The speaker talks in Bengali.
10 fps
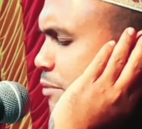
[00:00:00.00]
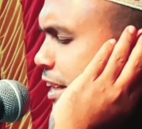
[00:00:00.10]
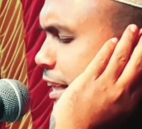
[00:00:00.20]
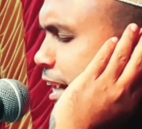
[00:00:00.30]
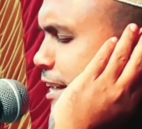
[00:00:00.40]

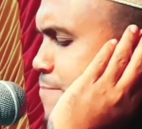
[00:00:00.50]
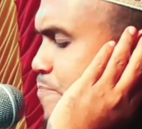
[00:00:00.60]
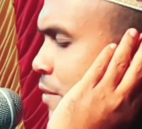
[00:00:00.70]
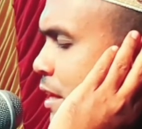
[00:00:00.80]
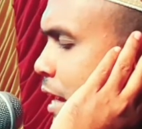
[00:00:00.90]
বিজ্ঞানী
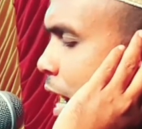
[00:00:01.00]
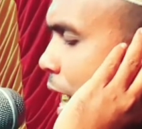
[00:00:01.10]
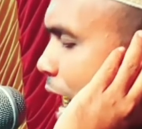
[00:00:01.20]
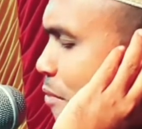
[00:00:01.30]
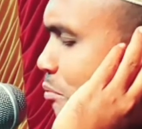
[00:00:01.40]

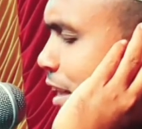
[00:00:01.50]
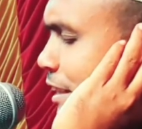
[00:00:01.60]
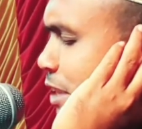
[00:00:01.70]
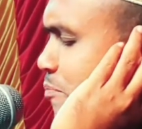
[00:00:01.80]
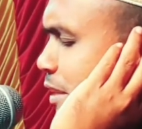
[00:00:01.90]
আমরা
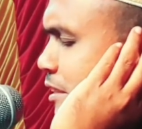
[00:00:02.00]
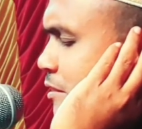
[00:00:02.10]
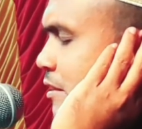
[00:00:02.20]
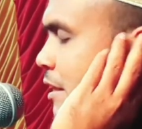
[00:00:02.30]
দেখবেন